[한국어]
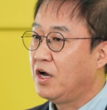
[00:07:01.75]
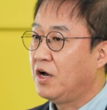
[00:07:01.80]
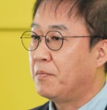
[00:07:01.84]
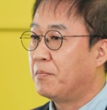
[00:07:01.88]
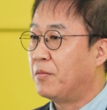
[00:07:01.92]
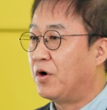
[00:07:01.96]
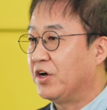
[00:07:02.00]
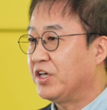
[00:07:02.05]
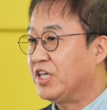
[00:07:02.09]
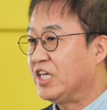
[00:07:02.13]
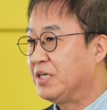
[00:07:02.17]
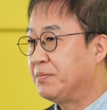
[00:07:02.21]

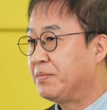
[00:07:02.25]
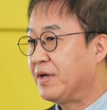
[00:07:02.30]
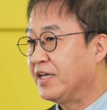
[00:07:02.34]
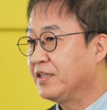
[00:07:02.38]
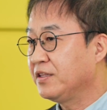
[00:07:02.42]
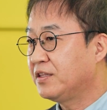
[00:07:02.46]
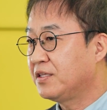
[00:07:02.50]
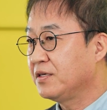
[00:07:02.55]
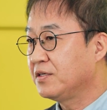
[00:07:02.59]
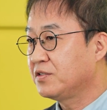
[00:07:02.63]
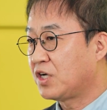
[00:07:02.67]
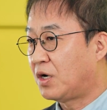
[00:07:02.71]
뭐
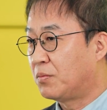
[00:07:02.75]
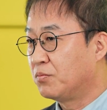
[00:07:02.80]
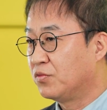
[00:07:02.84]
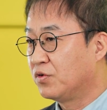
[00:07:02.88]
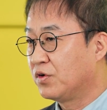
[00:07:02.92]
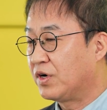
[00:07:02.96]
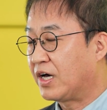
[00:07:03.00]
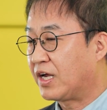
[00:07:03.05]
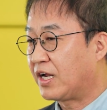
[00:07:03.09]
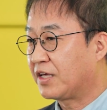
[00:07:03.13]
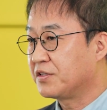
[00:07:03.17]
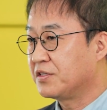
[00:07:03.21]
이벤트
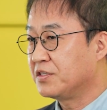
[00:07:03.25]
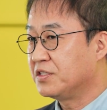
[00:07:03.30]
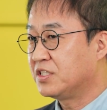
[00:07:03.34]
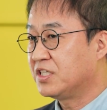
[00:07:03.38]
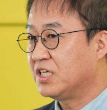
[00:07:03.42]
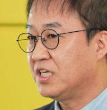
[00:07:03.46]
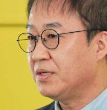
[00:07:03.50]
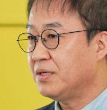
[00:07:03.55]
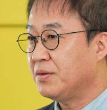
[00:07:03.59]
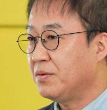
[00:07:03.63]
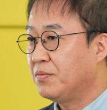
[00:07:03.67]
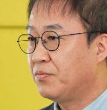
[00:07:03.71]

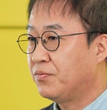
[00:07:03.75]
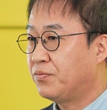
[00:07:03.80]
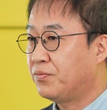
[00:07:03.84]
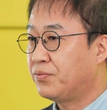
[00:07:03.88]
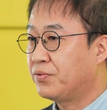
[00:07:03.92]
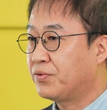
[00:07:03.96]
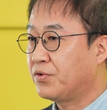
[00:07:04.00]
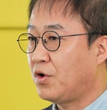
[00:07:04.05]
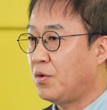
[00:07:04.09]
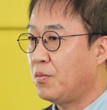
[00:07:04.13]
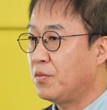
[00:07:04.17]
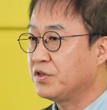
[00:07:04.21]
전문가라든지
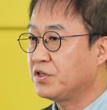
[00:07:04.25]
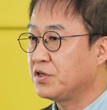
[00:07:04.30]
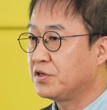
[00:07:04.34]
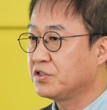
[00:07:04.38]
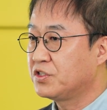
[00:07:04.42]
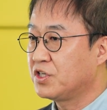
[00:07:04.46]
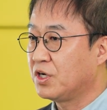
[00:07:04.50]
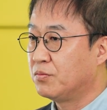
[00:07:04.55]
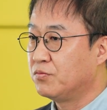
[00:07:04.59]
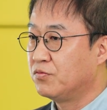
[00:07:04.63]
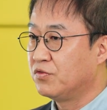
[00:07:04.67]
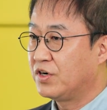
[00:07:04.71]
프로모션
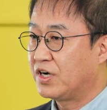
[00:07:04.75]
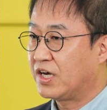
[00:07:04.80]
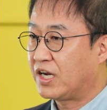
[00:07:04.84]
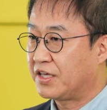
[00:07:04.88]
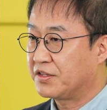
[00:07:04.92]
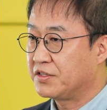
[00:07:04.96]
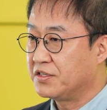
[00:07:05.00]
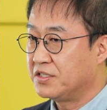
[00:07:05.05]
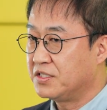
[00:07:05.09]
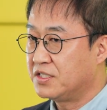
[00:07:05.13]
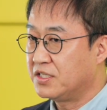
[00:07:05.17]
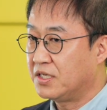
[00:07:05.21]

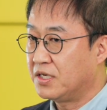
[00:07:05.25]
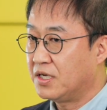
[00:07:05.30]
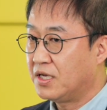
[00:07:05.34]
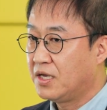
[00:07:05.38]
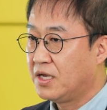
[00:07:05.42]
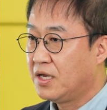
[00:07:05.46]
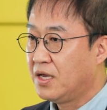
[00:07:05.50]
전문가라든지